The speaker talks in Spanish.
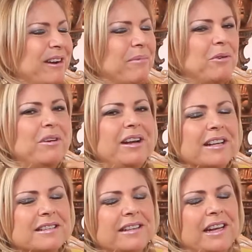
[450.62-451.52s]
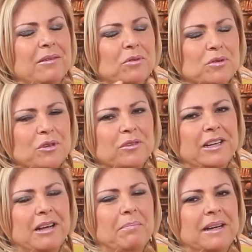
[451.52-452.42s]
bueno, una de las de la evolución
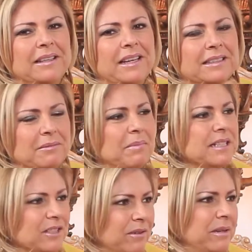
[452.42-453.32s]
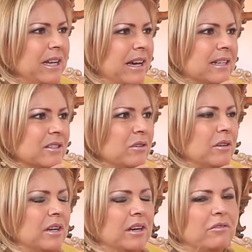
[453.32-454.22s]
en la parte de las empresas familiares, ¿no?
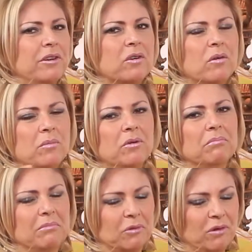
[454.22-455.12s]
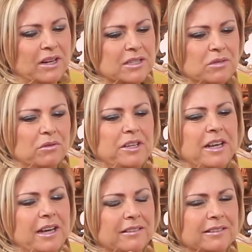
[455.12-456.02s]
Fue como con la
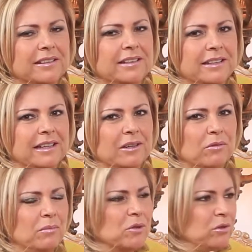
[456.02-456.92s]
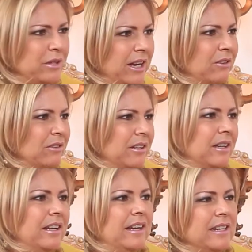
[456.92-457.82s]
asesoría de algún bostoniano,
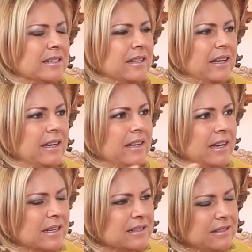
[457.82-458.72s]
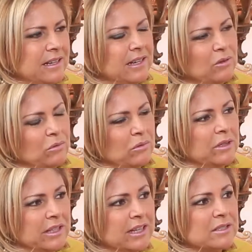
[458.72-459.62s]
este, llegas, llegas
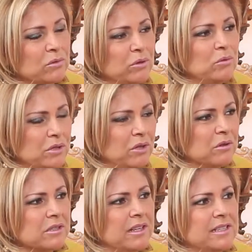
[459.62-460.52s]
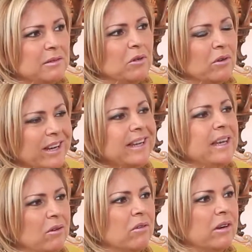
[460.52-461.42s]
tú y tus hijos a decir, bueno, ¿qué
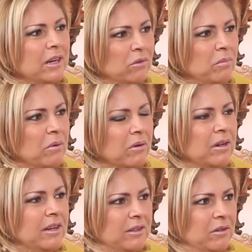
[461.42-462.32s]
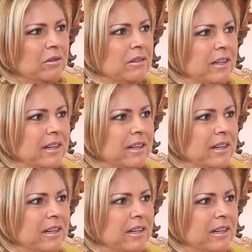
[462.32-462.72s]
quiero con el grupo? ¿No?